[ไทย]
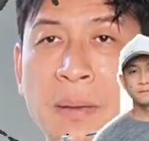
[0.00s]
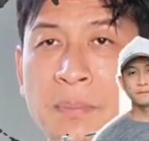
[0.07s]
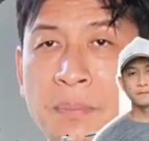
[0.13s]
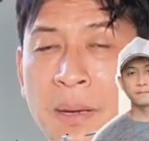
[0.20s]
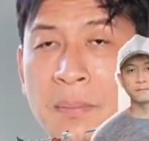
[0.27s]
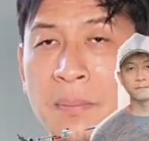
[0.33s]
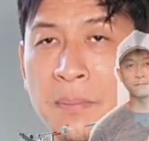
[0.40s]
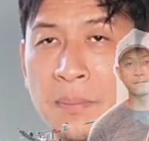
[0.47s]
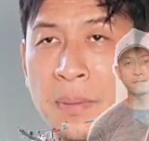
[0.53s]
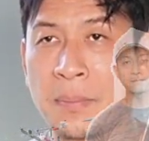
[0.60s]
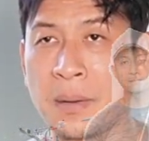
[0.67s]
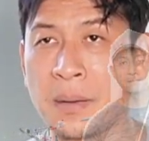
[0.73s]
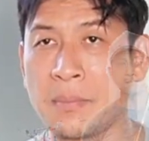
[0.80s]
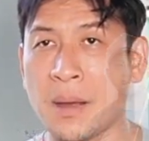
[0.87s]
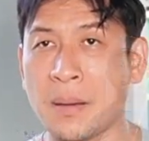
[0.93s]
มันเป็นไป
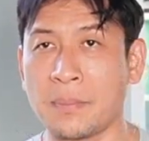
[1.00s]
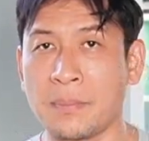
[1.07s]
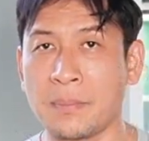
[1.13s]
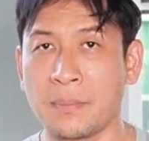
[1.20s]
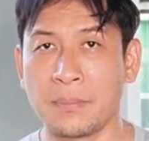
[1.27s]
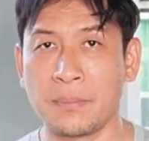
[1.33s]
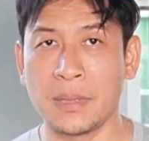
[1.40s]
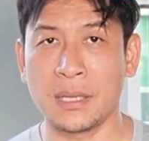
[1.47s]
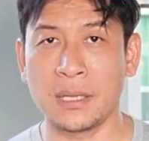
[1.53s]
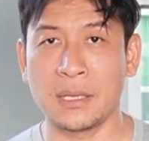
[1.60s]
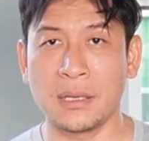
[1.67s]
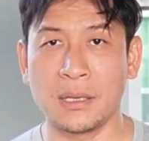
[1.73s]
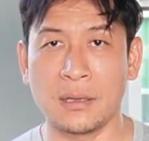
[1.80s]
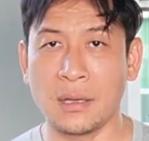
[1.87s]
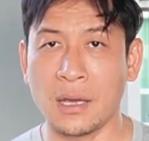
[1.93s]
เป็นแบบมี
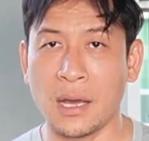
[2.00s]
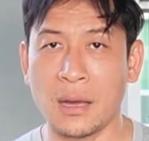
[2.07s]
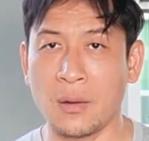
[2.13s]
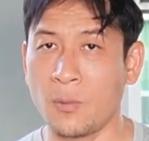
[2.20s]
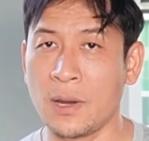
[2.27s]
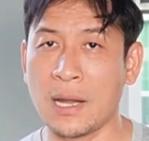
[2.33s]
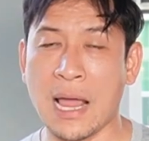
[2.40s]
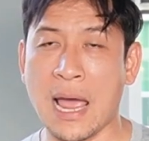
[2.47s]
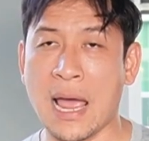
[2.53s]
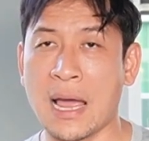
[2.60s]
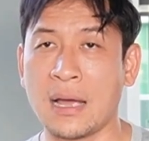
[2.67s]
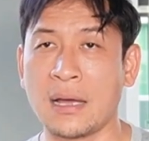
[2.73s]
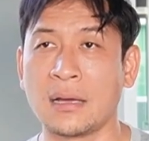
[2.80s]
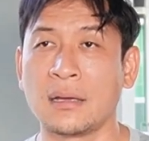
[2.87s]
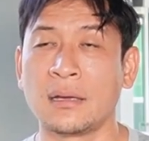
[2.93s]
เวลา
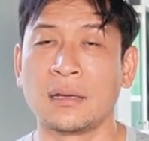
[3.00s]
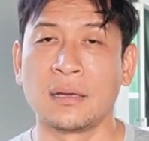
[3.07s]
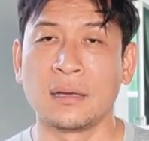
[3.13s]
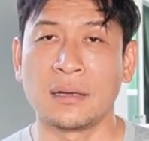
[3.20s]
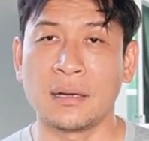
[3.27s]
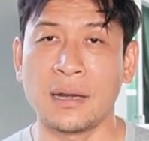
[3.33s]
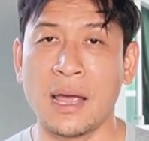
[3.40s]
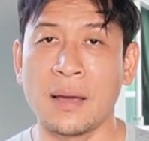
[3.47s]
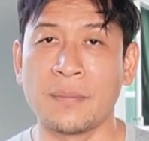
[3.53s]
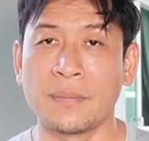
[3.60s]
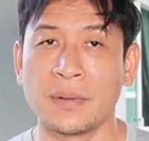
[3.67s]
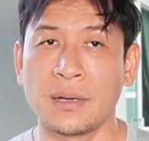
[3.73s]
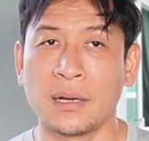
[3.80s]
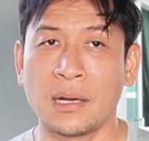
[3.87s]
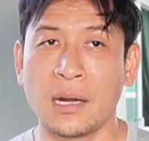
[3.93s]
นะครับ
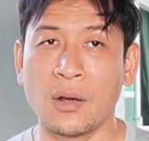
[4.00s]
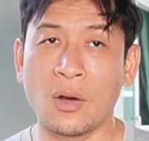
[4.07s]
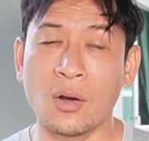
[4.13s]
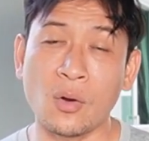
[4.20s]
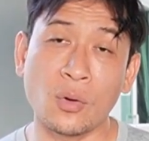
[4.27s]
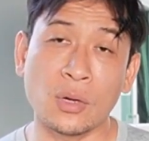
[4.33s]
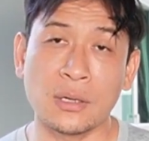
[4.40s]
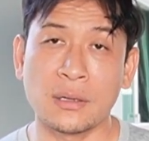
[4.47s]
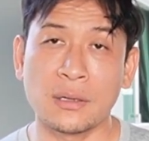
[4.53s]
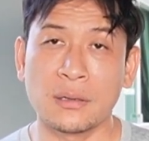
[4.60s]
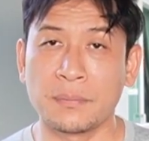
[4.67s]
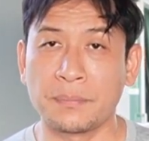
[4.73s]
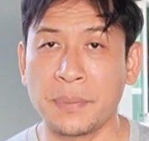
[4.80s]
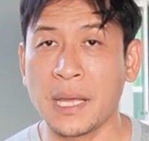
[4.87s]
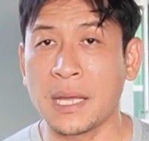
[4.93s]
เราก็กด
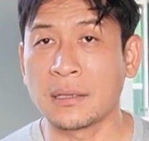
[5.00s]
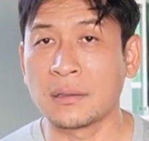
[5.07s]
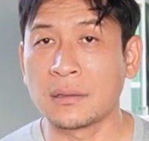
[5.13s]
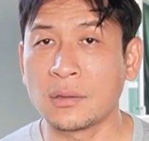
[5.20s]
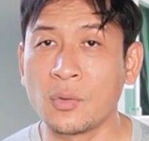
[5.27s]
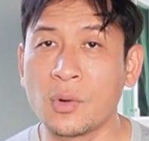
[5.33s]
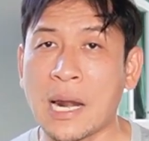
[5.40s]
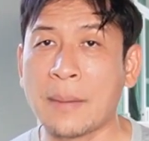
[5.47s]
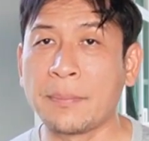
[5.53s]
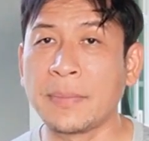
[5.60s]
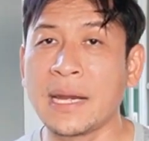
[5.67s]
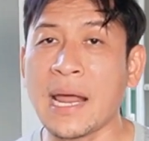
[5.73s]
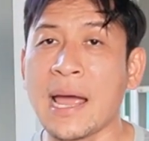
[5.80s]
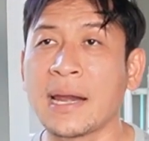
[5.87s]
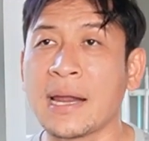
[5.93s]
เปลี่ยนตัวลำ
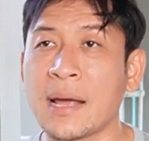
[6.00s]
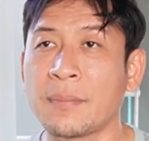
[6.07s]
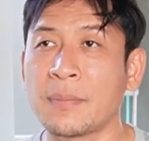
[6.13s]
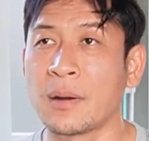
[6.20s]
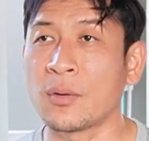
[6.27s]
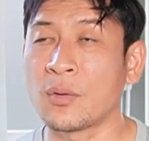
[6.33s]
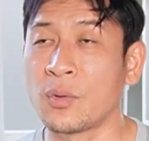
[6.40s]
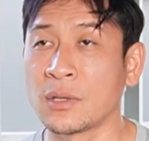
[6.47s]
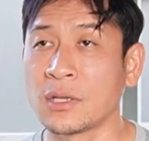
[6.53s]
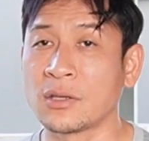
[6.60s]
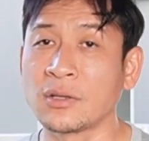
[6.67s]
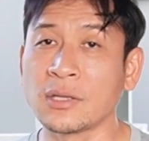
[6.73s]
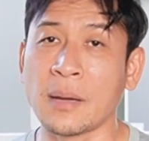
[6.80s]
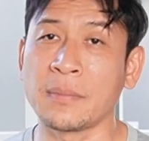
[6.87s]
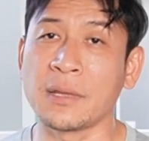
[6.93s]
ไม่ได้นะครับ เราควรจะ
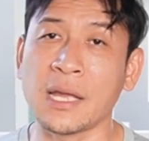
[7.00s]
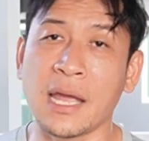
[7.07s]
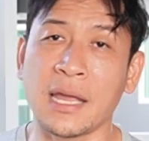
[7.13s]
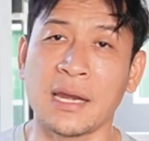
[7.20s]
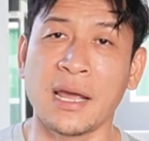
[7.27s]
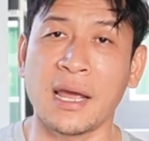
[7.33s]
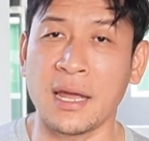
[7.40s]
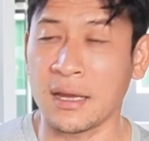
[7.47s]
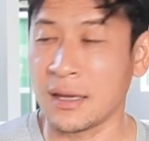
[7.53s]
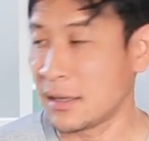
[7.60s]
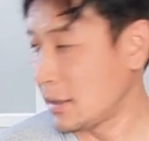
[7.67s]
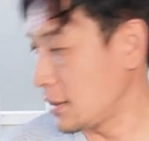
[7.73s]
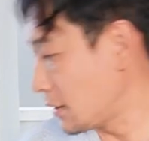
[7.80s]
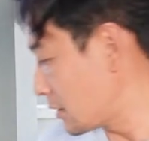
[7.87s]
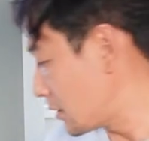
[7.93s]
ต้องทำยังไงนะฮะ
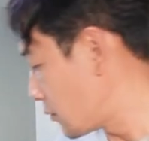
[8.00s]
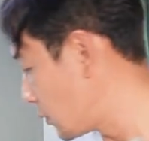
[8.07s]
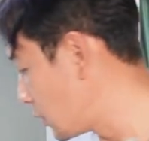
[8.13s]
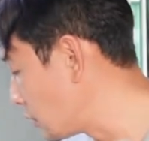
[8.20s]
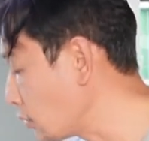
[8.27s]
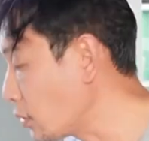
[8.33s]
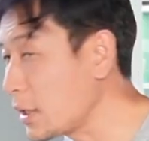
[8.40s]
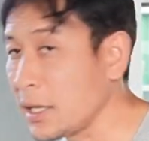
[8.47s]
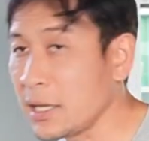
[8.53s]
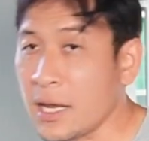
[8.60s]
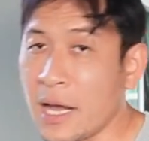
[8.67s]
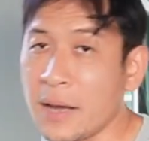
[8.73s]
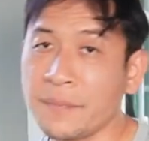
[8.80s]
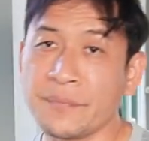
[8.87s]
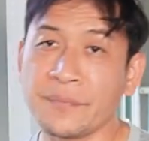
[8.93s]
วิทยุตัวนี้
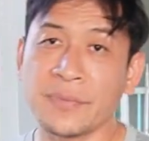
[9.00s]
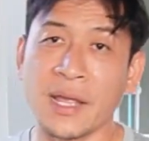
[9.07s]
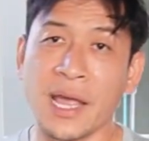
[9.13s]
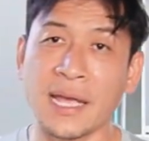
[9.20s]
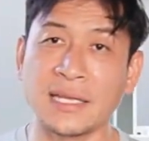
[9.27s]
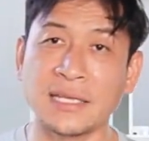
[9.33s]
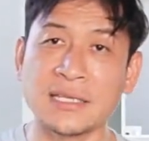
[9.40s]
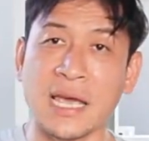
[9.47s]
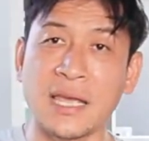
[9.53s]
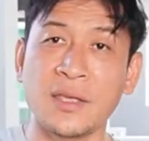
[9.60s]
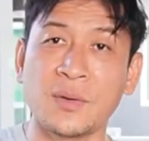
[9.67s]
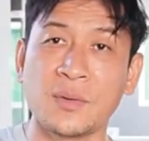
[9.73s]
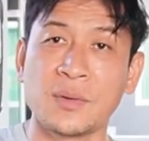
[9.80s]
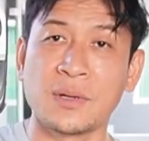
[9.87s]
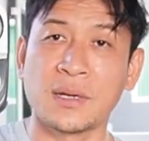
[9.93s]
นะครับใครที่ใช้
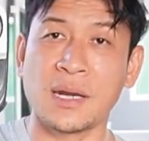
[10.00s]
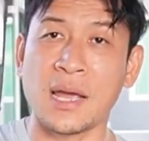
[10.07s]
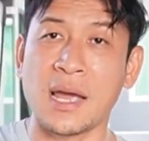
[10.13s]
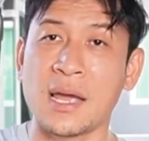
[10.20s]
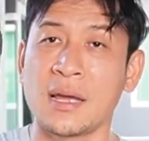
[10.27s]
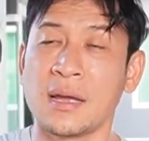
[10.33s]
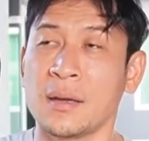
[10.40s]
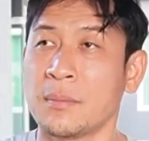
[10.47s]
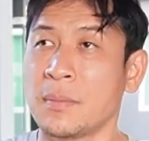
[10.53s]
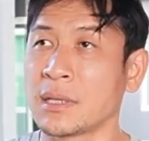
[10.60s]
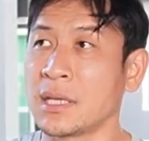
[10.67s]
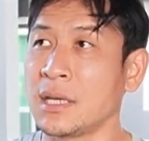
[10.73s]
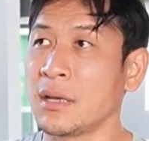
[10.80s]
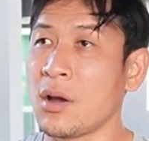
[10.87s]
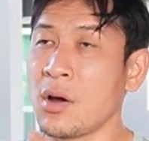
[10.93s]
อยู่นะฮะบา
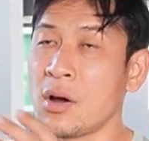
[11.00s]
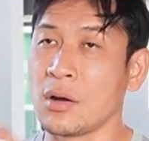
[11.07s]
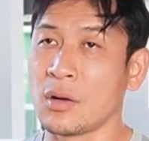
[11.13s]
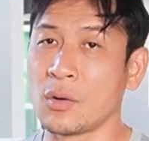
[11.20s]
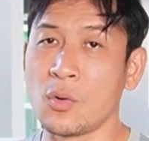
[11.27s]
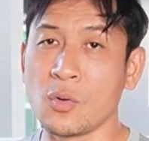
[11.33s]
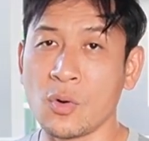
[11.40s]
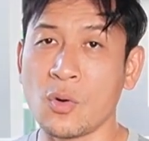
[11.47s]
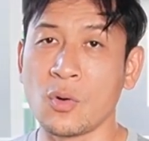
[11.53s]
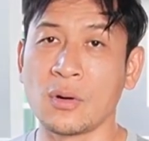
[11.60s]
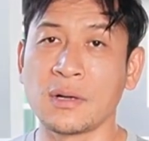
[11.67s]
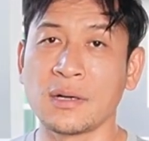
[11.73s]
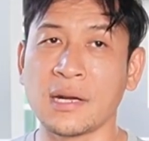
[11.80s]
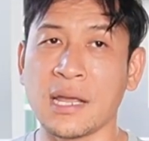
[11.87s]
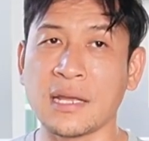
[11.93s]
งทีก็ง
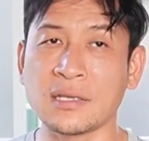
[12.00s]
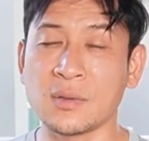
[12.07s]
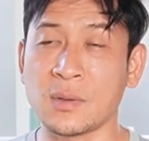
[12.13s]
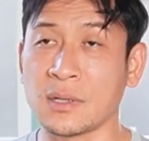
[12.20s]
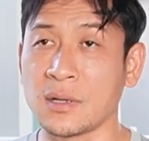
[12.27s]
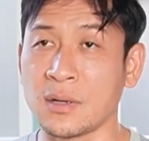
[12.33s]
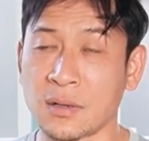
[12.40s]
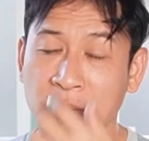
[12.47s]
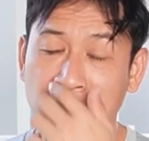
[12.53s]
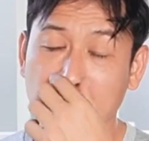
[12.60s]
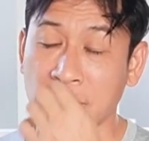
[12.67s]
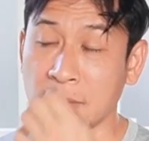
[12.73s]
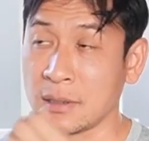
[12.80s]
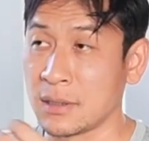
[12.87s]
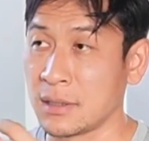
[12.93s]
งๆในส่วนของ
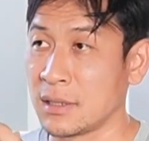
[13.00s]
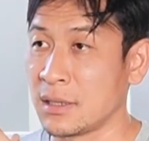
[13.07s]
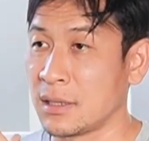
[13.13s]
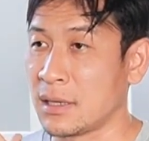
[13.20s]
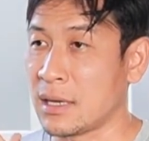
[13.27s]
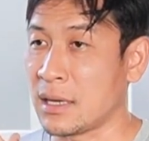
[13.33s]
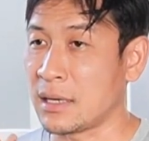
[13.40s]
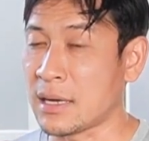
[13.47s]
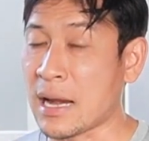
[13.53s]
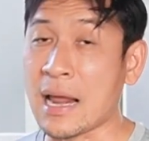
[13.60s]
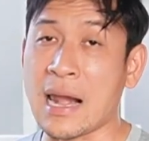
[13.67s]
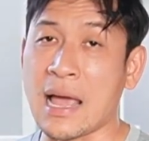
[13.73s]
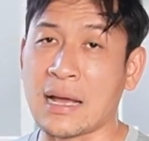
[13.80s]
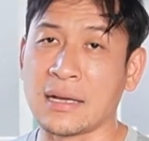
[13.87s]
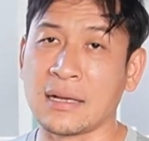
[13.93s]
ห
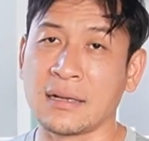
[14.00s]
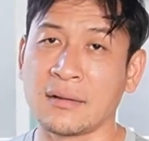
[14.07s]
น้าหลัก